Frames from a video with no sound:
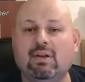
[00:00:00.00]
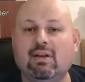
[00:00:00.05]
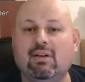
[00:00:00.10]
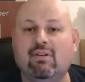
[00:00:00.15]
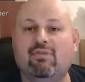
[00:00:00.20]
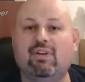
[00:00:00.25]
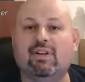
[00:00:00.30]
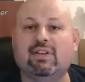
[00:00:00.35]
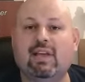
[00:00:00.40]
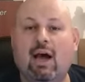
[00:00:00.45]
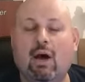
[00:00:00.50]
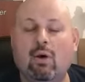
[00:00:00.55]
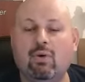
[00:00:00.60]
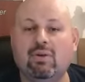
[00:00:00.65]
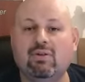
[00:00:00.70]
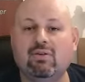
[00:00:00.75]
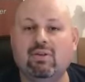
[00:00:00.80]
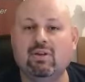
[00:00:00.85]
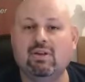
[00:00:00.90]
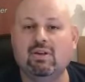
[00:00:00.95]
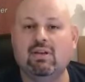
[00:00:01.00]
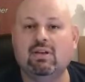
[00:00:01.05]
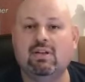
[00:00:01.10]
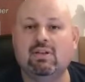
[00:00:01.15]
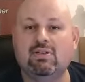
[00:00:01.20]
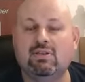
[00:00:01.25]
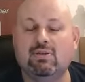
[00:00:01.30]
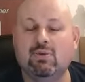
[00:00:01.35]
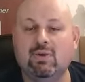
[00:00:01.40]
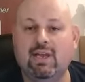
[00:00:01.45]
Vertrauen
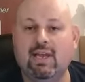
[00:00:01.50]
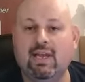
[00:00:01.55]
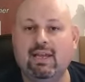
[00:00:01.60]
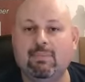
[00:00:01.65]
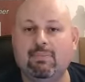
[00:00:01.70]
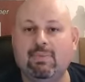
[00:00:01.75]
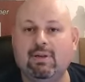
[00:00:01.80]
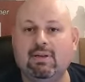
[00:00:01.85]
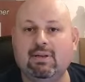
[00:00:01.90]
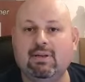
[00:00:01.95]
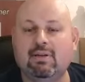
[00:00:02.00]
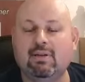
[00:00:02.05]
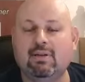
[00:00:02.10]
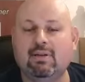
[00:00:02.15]
zu geben